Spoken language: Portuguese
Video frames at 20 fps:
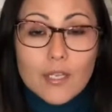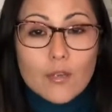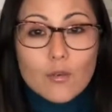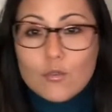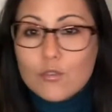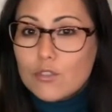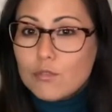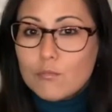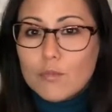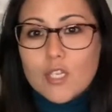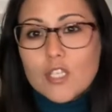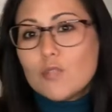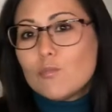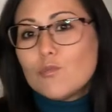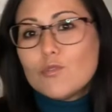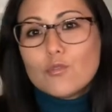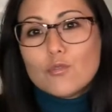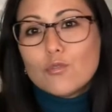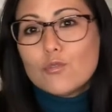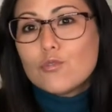os
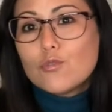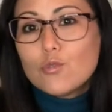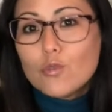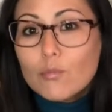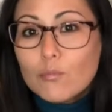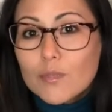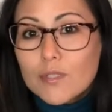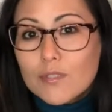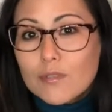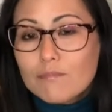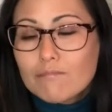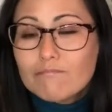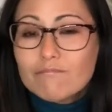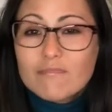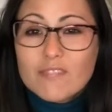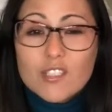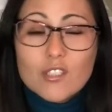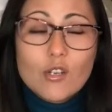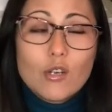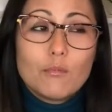mesmos costumes,
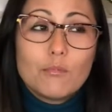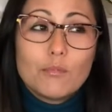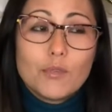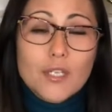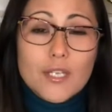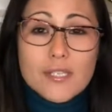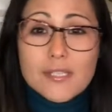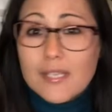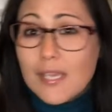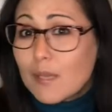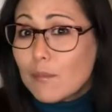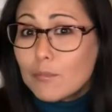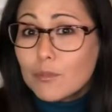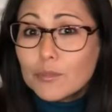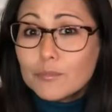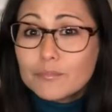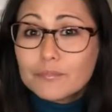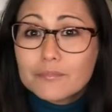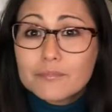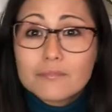como por
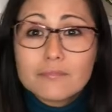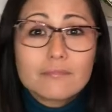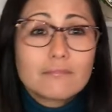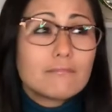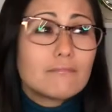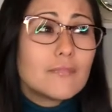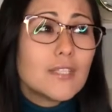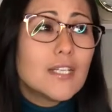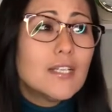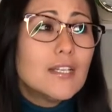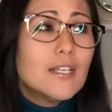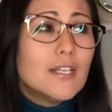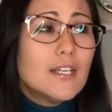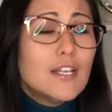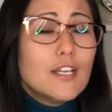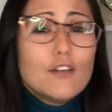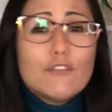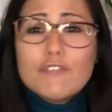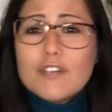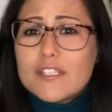exemplo,
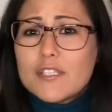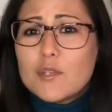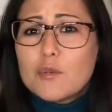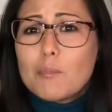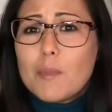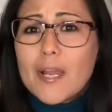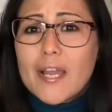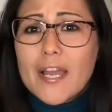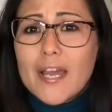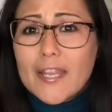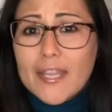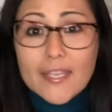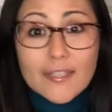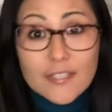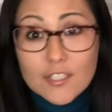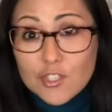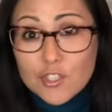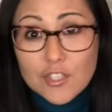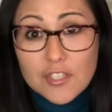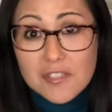fazer uma
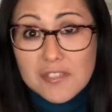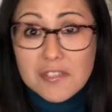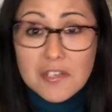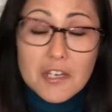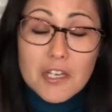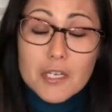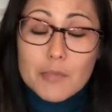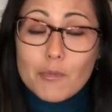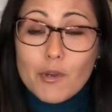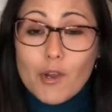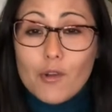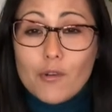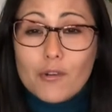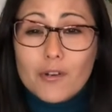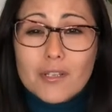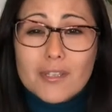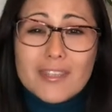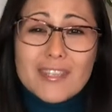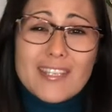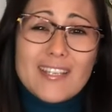careta de desânimo ao
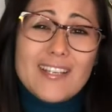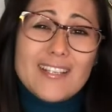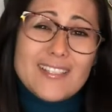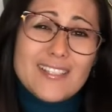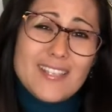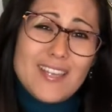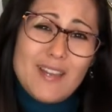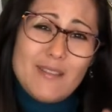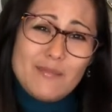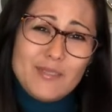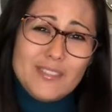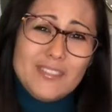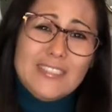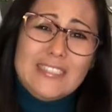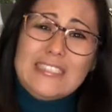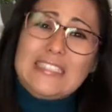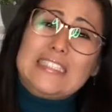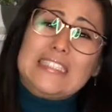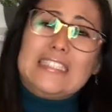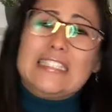acordar, sabe?
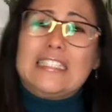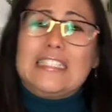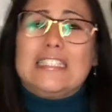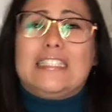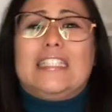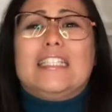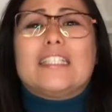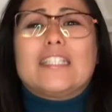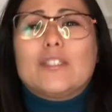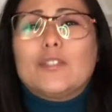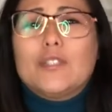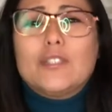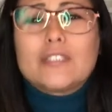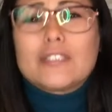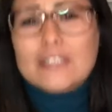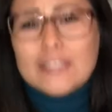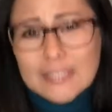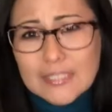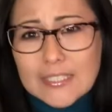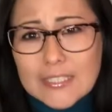Oh, tem que
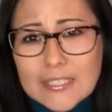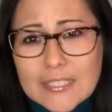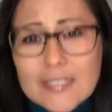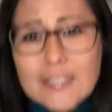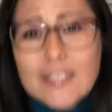acordar.